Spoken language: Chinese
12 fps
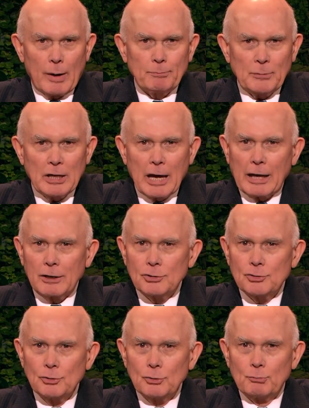这种
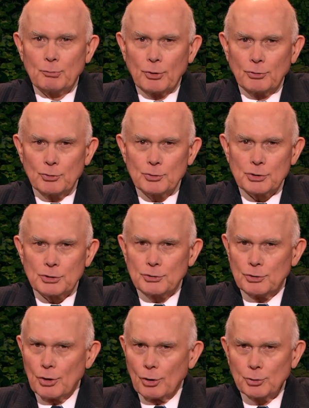腐败的态度无
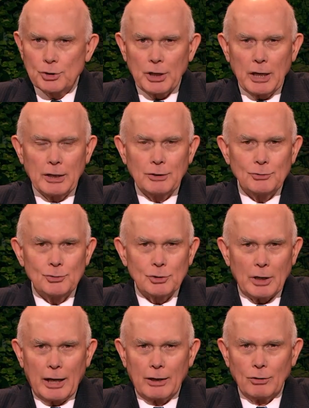法产生改
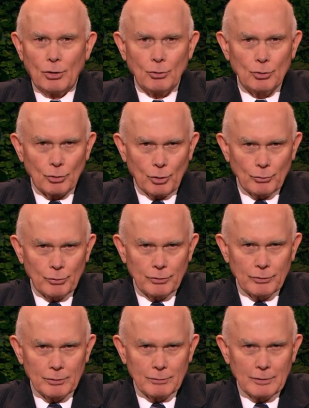变或
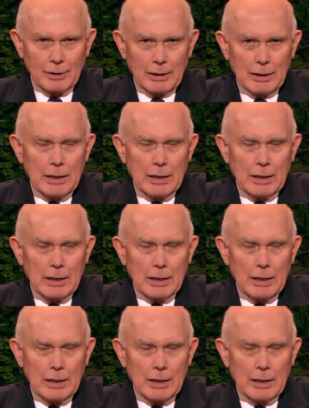成长。